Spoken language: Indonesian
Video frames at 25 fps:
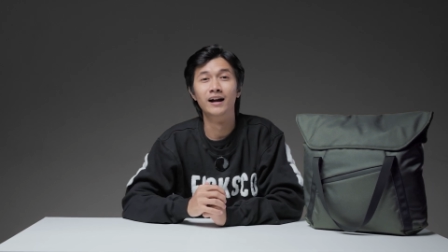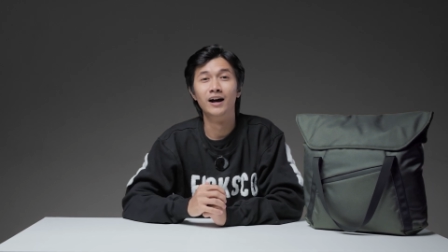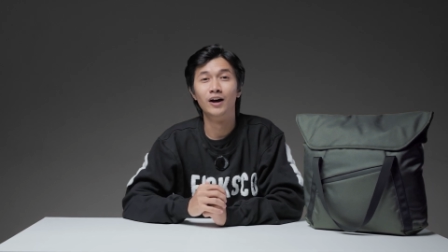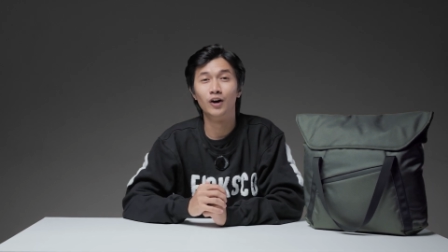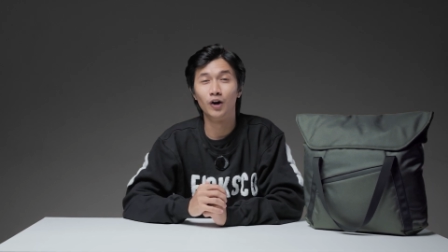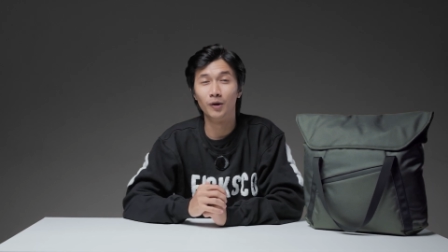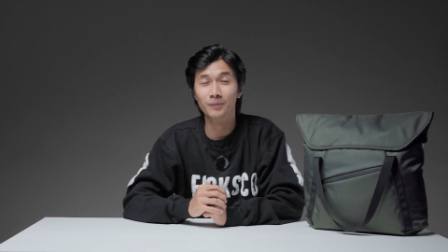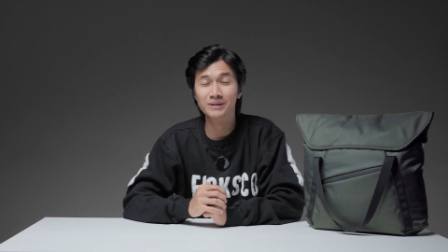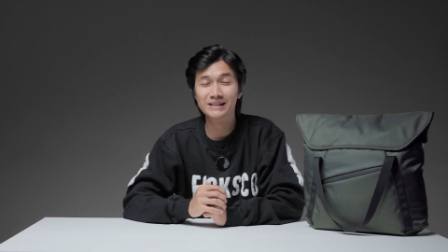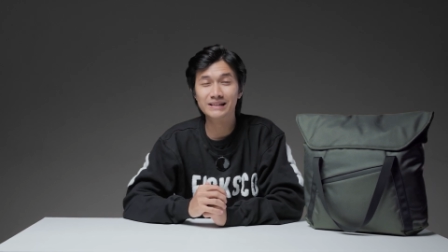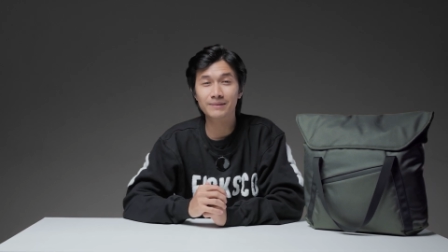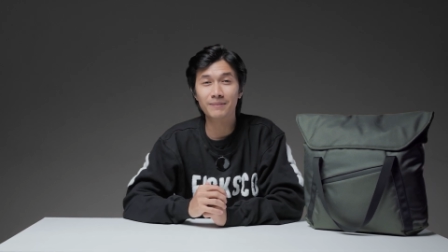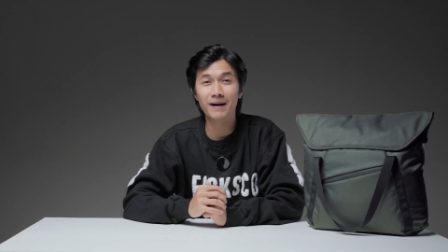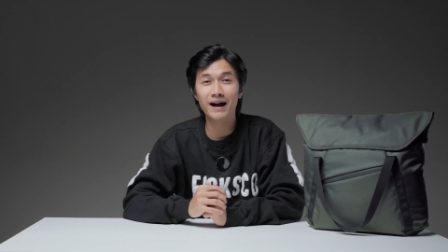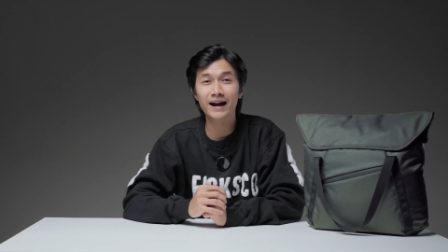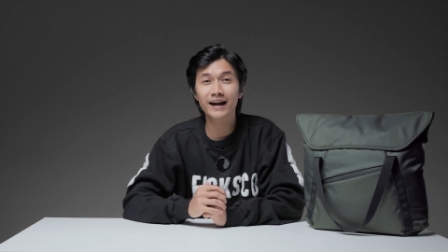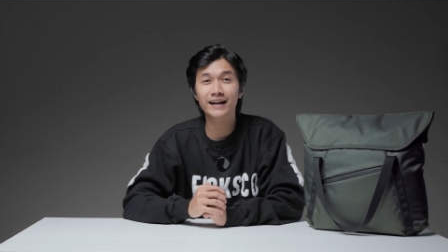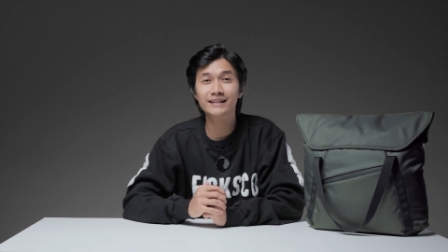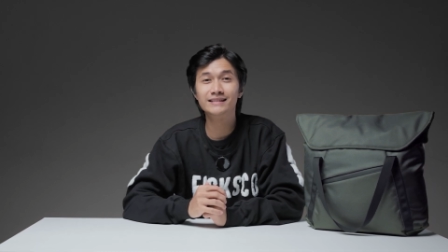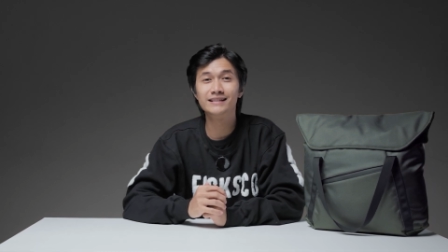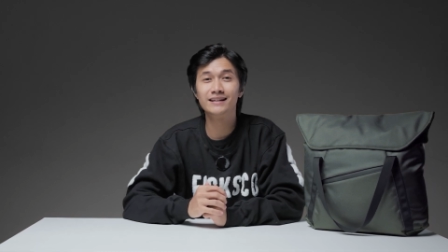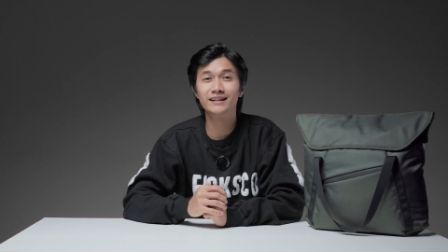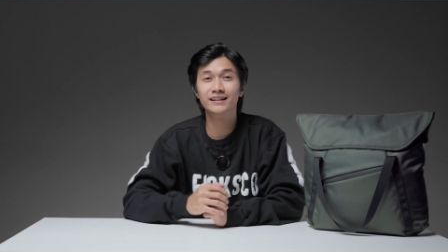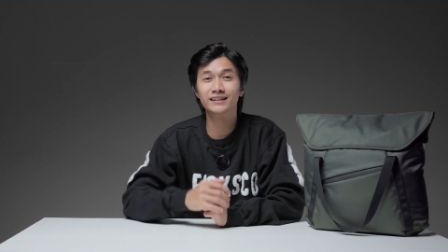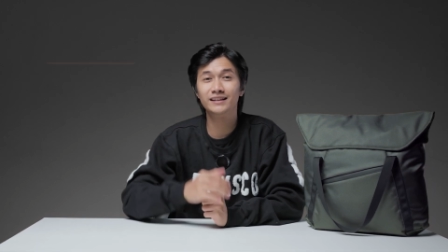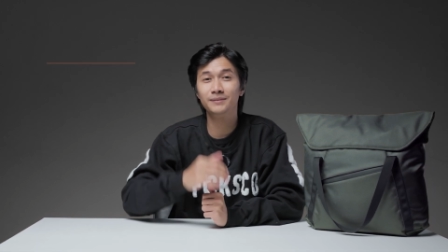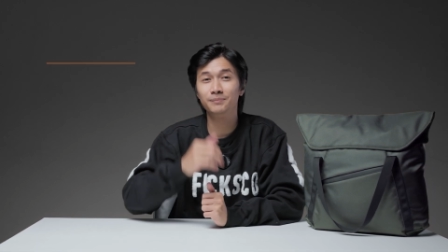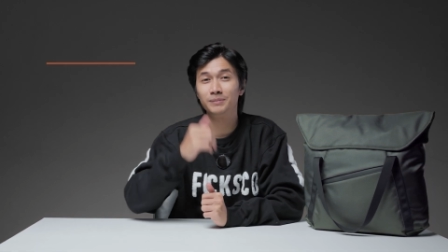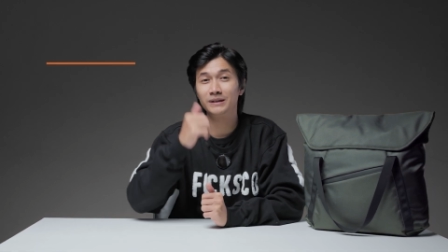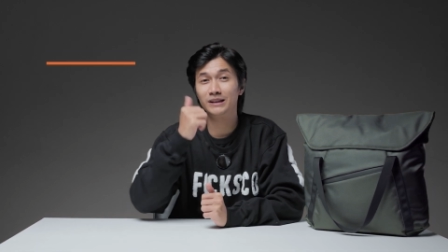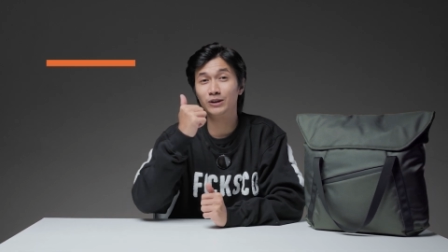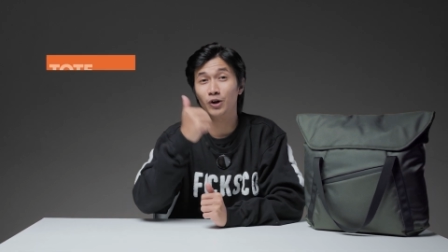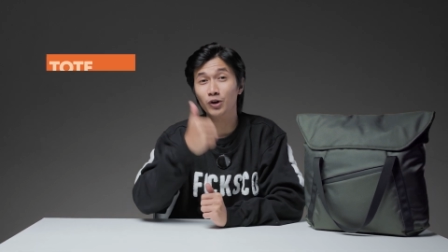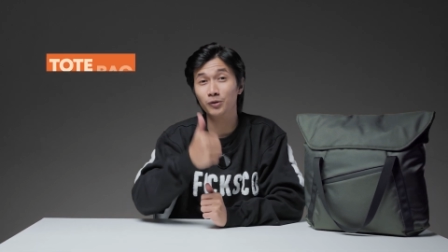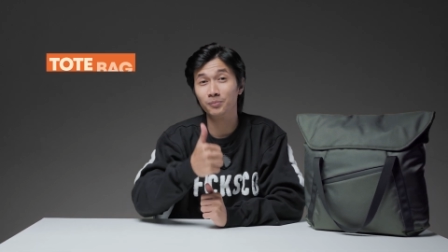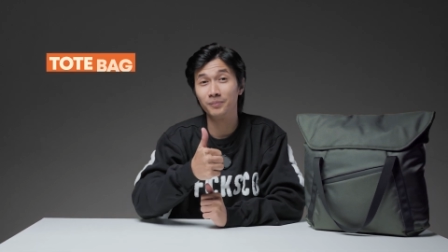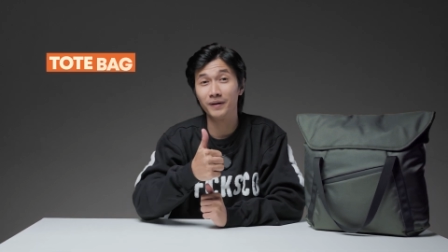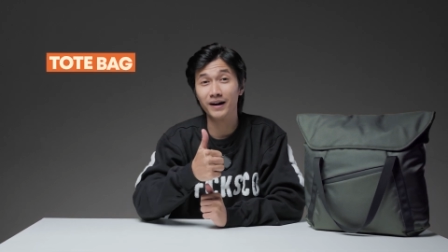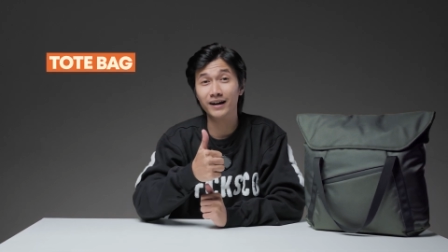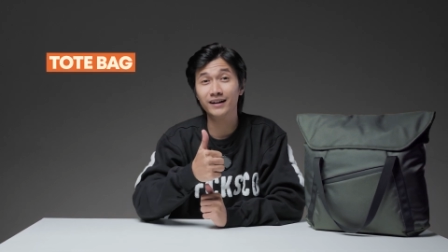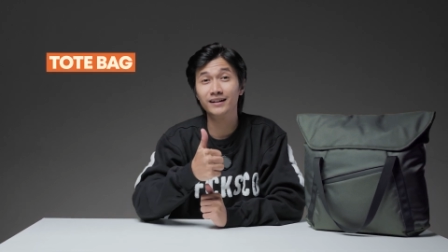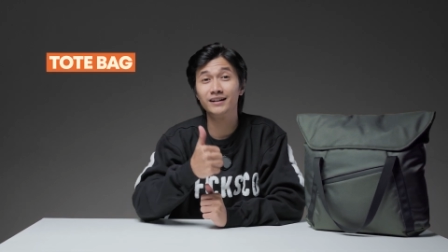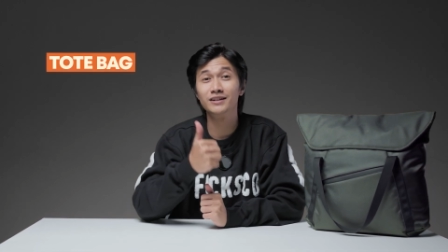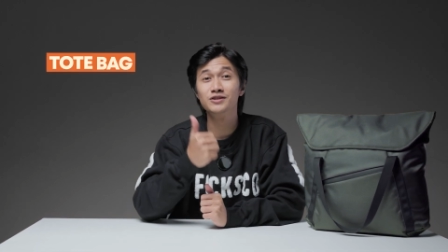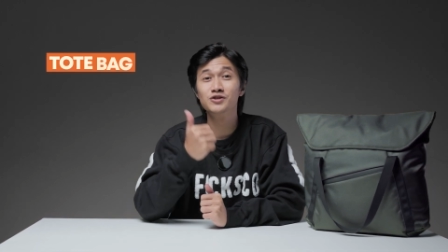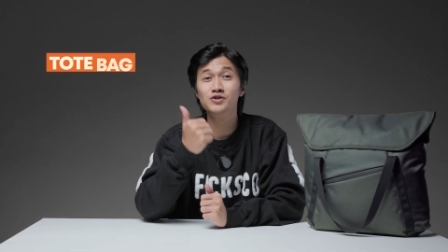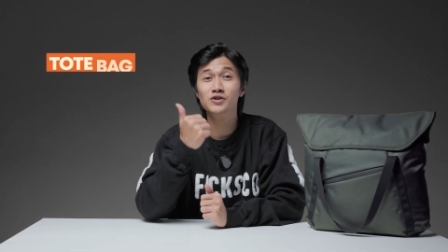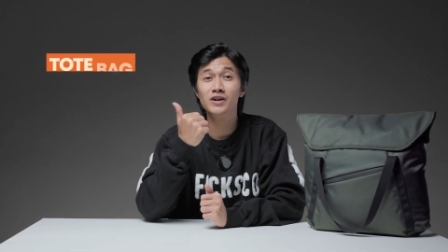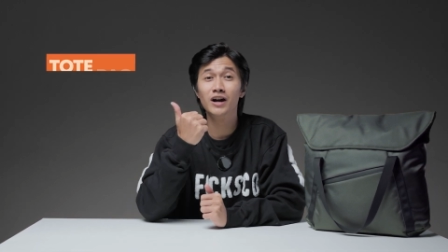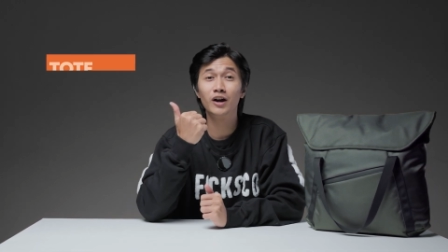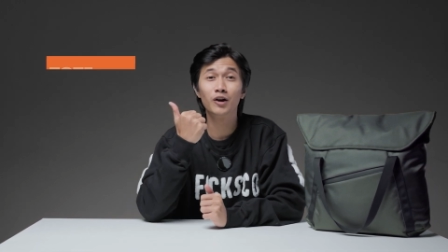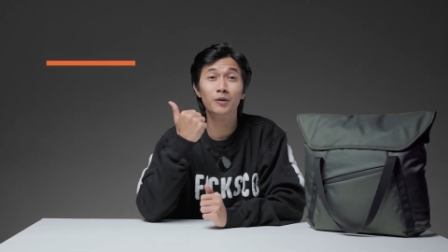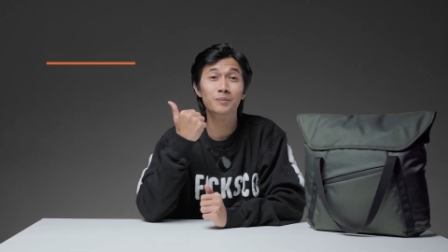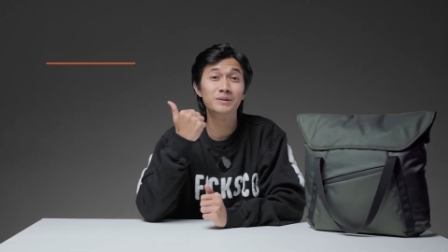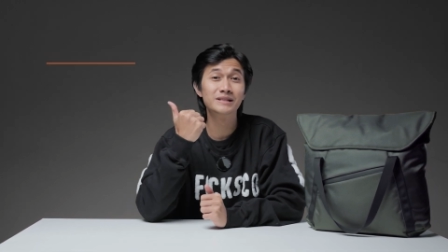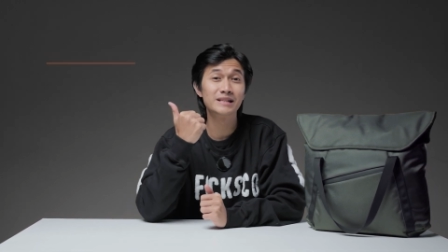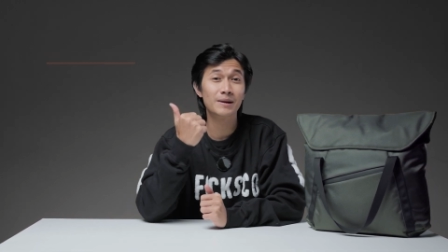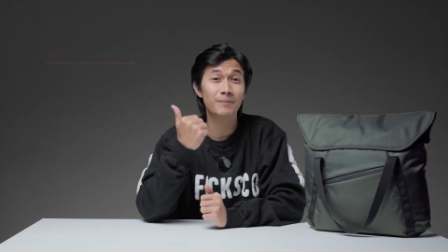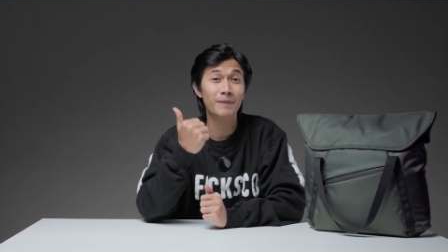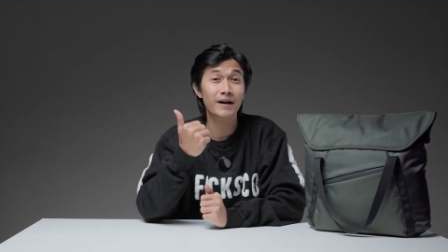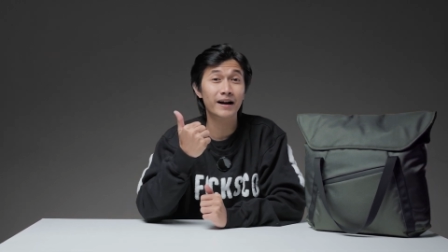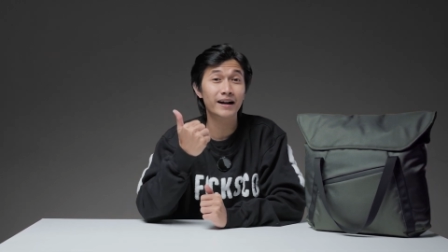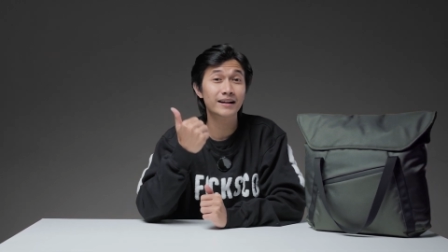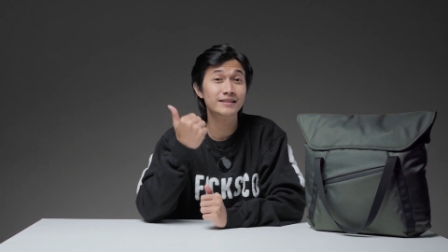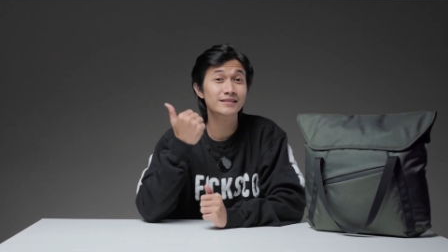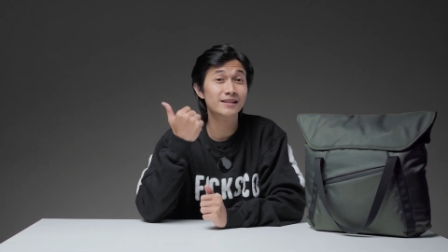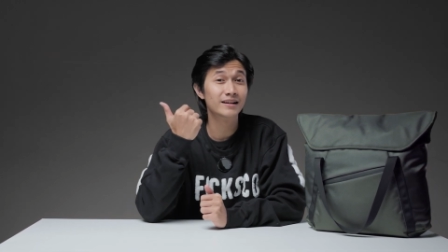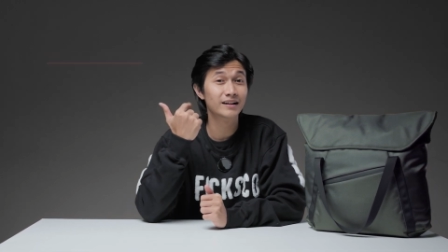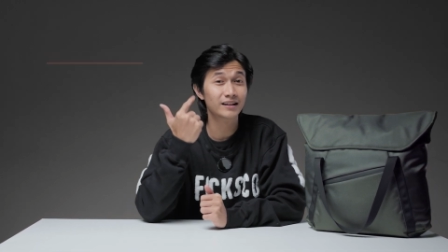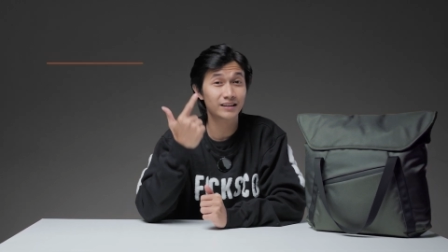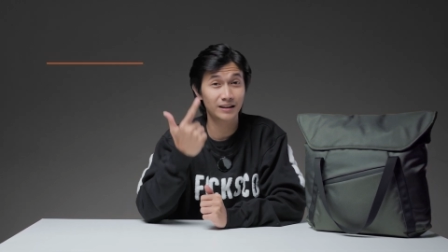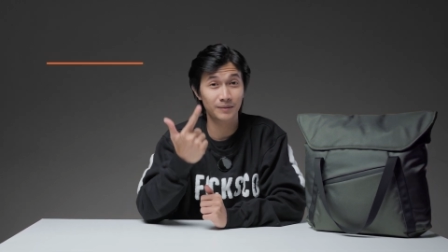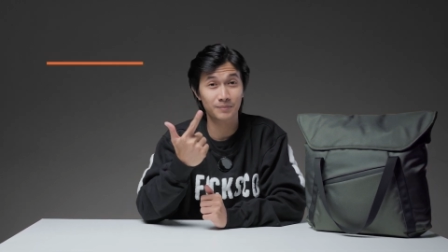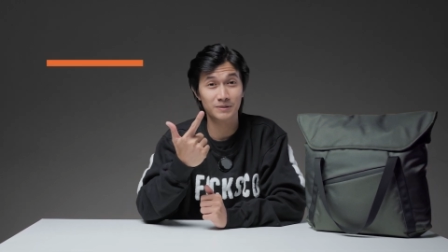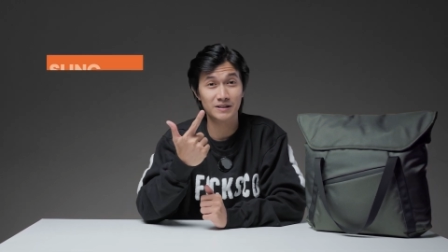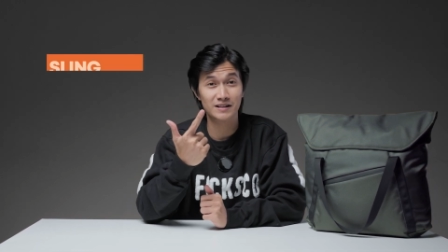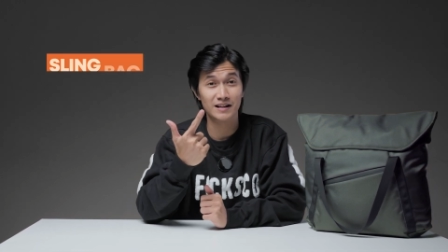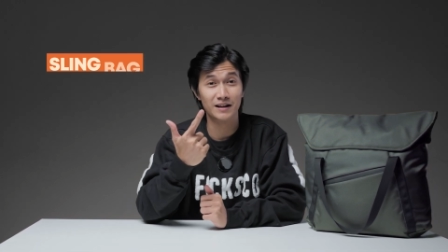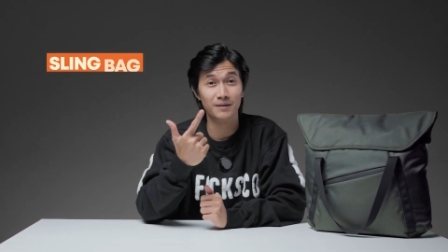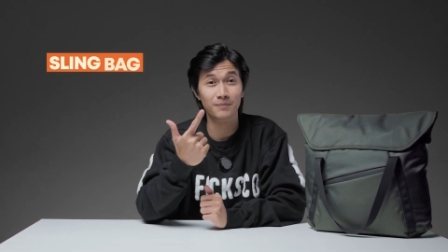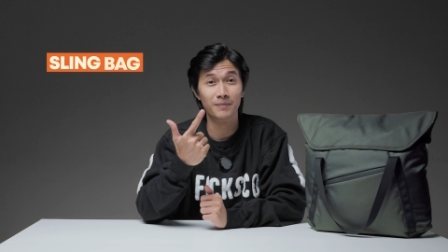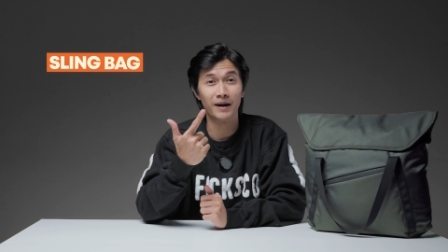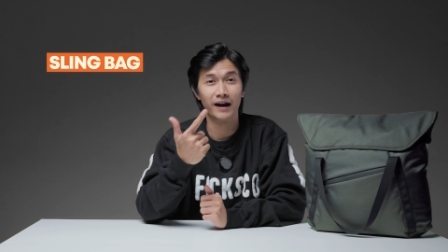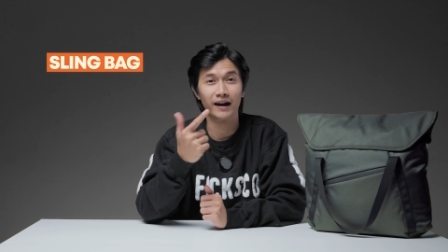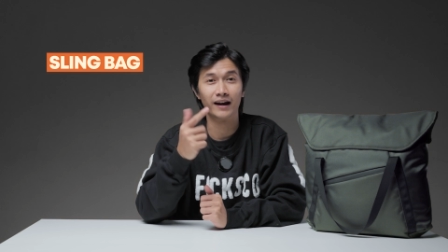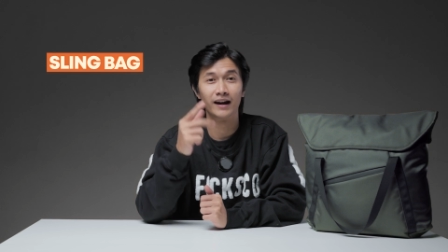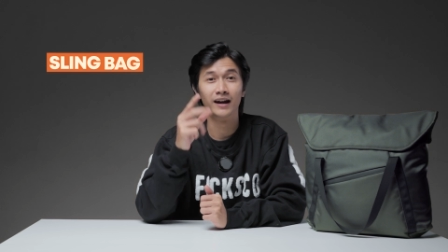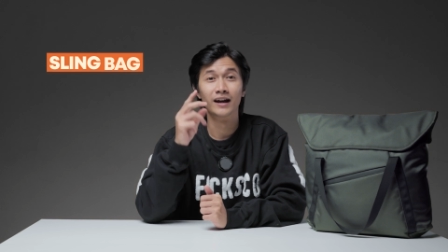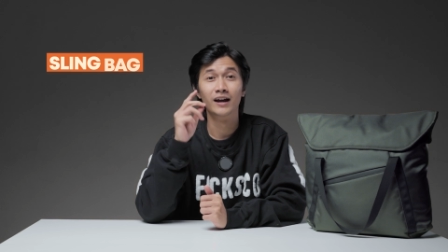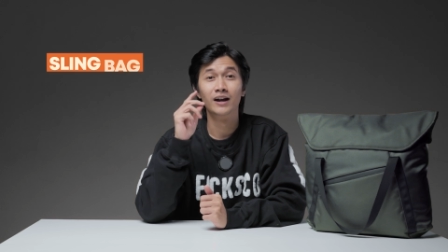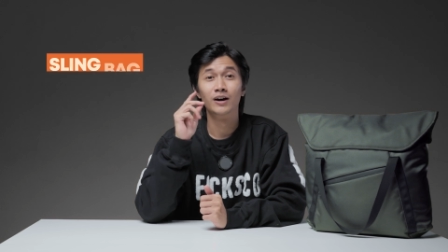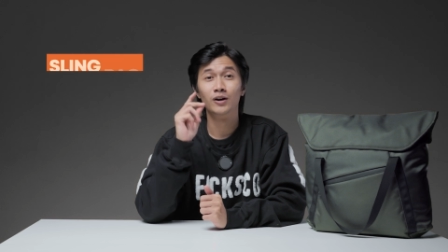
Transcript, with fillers: Lo bisa pakai jadi tipe tote bag dan juga lo bisa pakai jadi tipe sling bag.